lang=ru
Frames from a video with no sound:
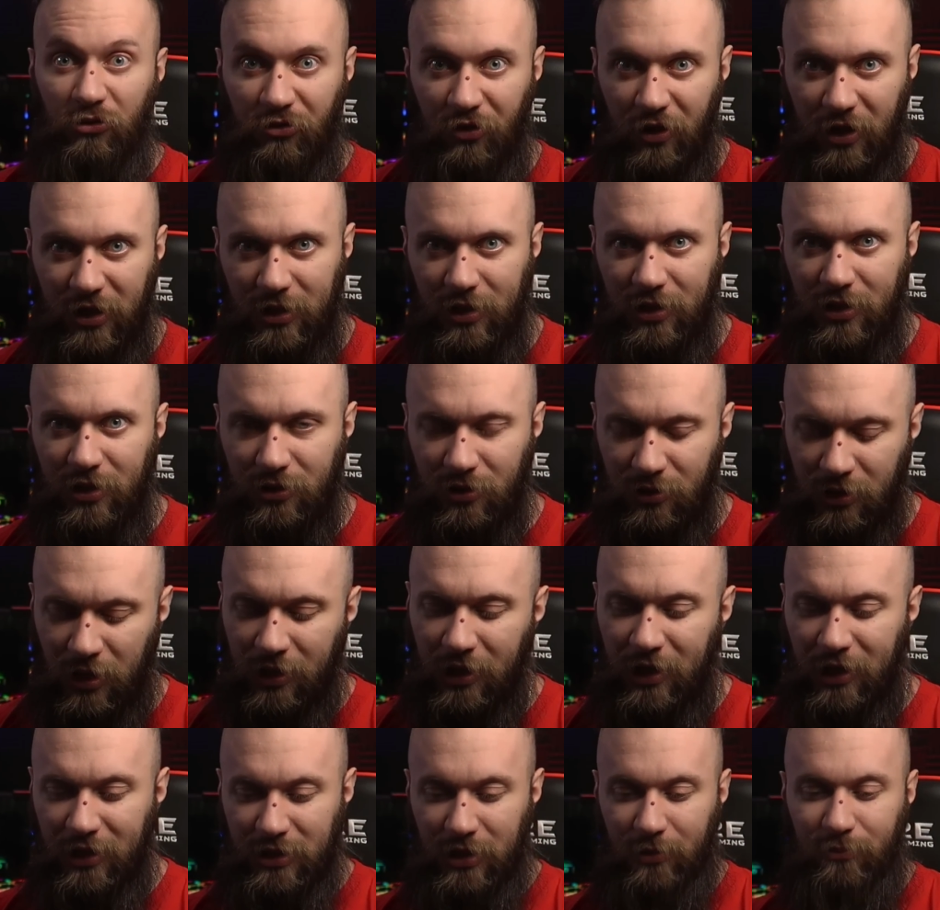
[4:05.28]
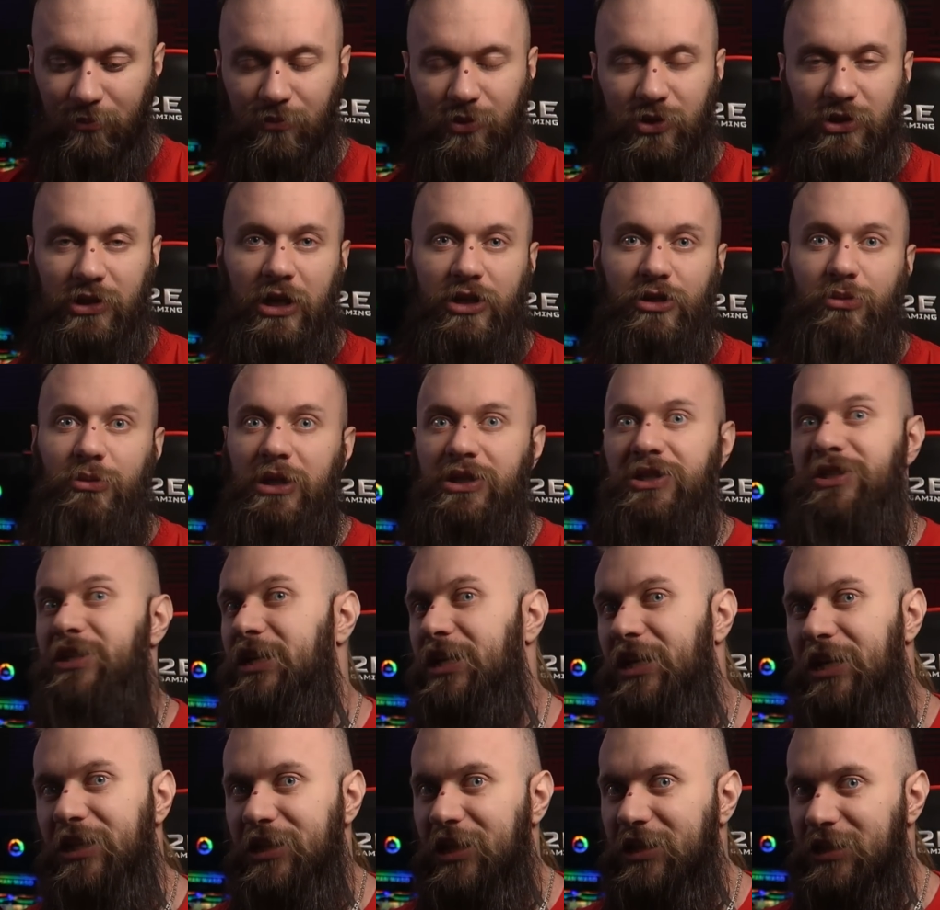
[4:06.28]
он выглядит, какие там, скажем так,
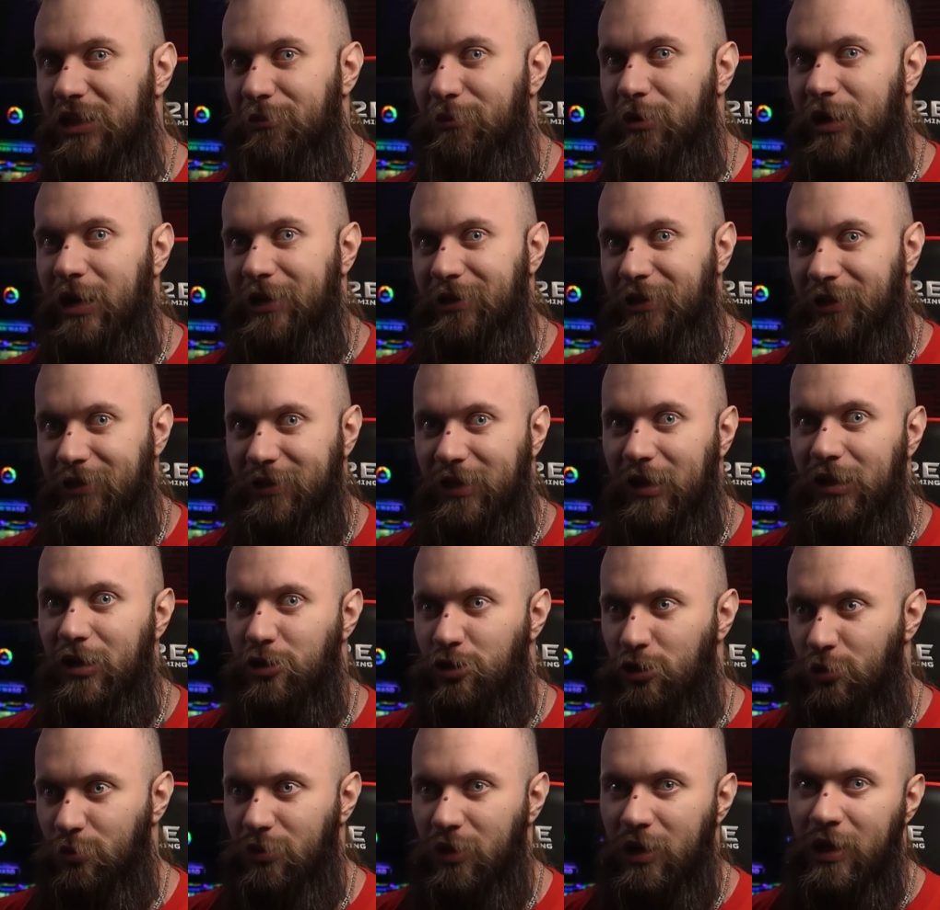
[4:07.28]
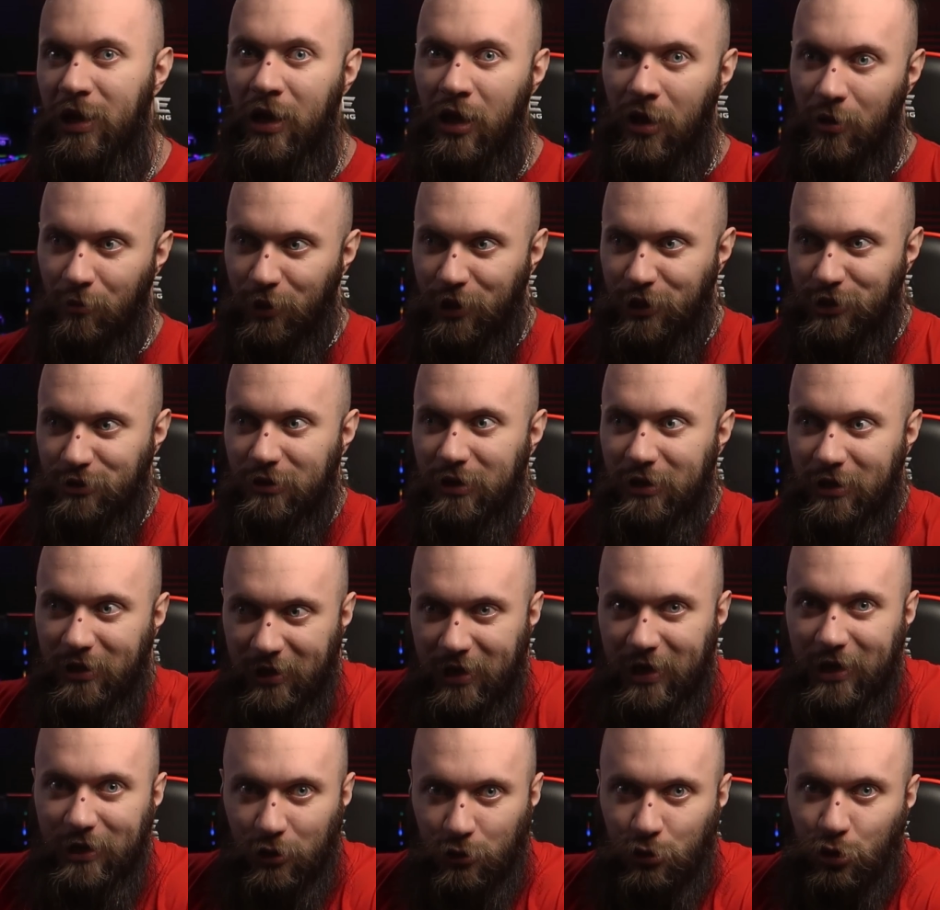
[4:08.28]
серийные номера и так далее, чтобы прислали
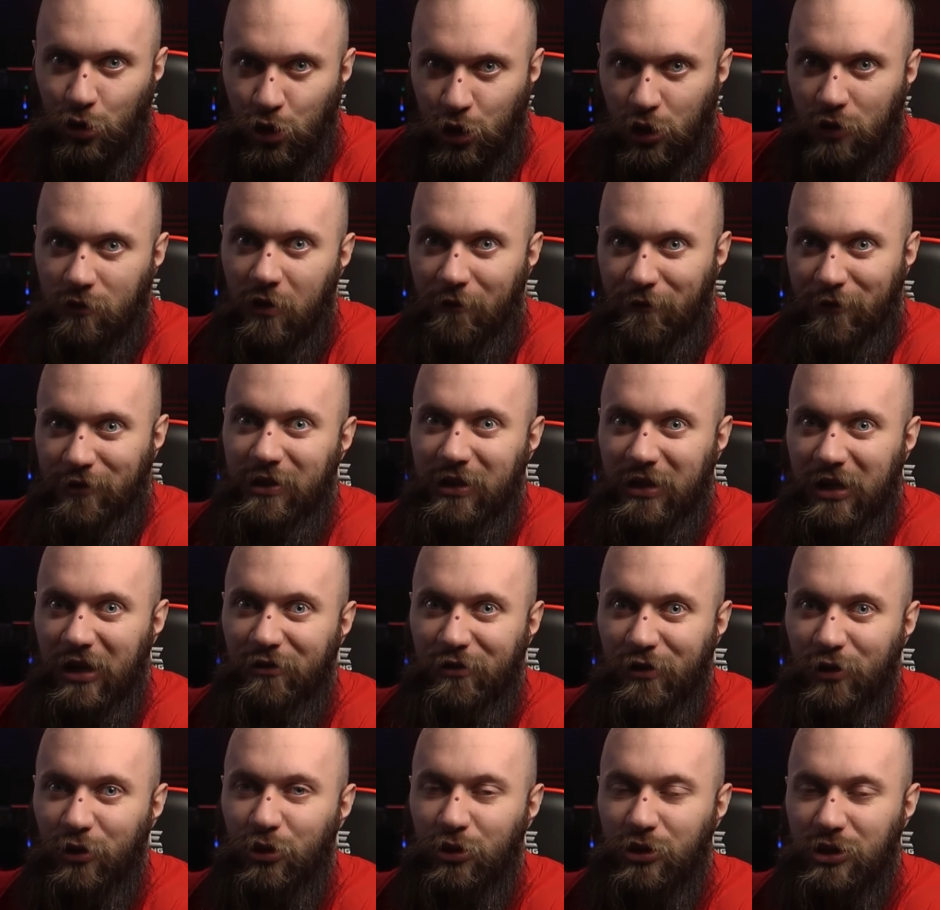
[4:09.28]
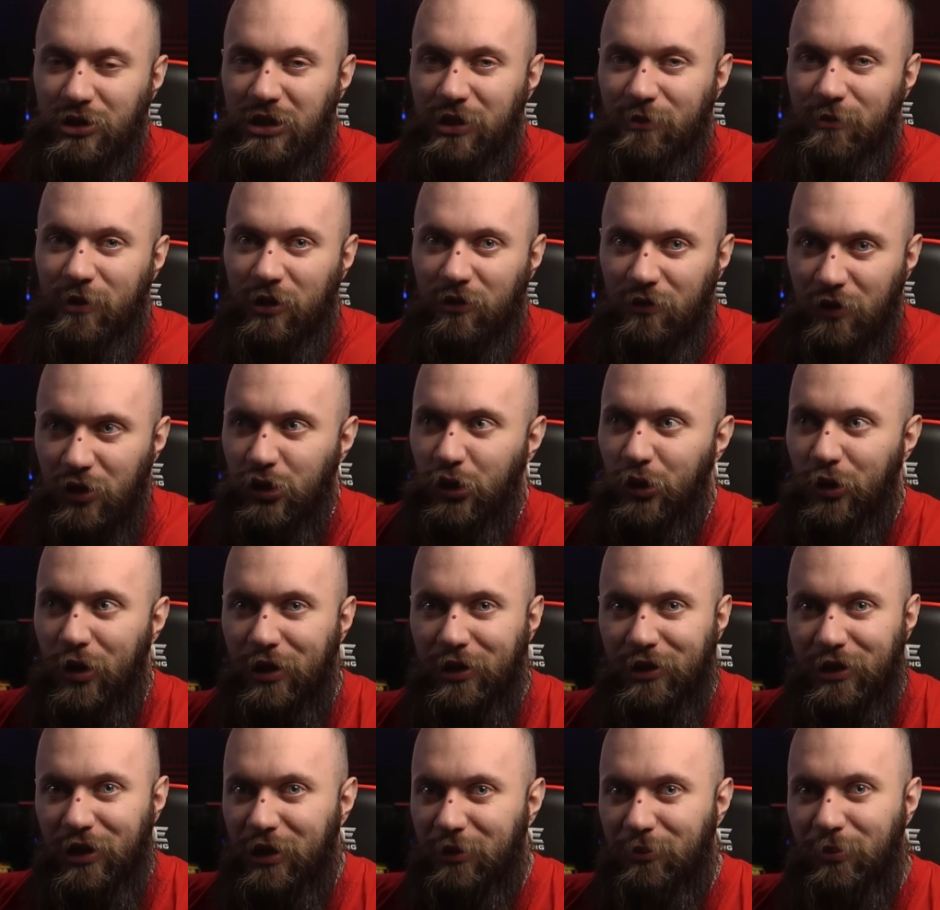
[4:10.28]
реально то, что вам фотографируют и снимают видео,
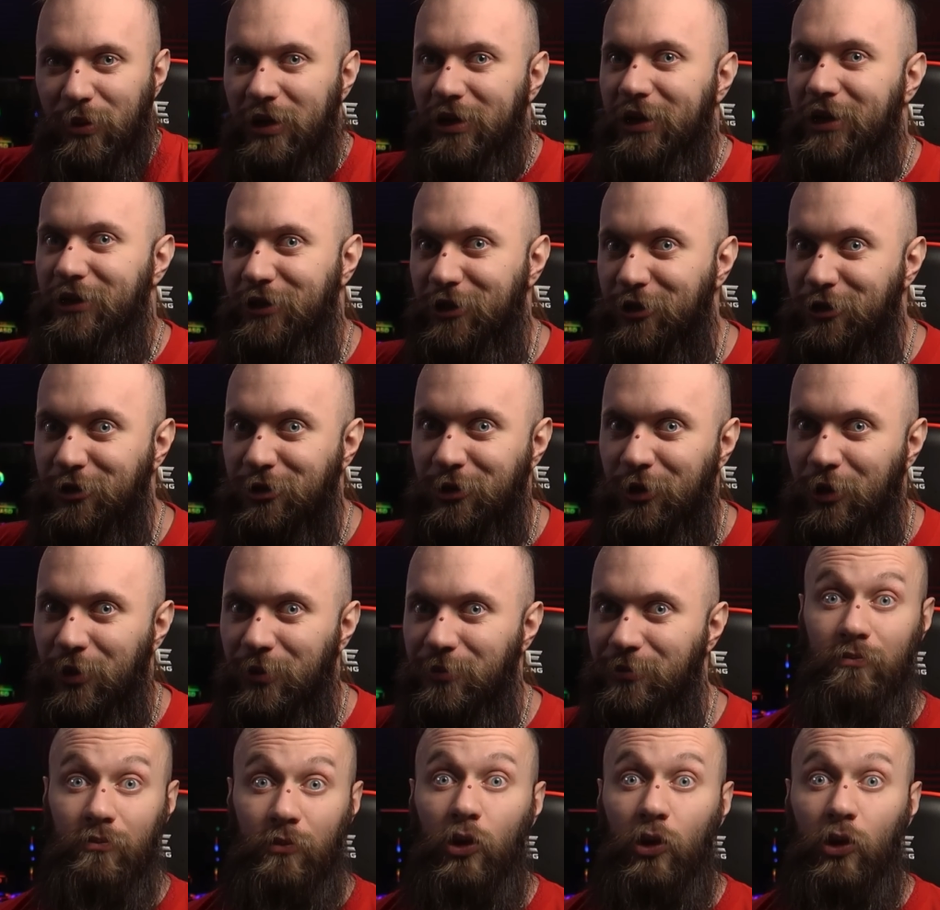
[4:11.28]
а не понятно что.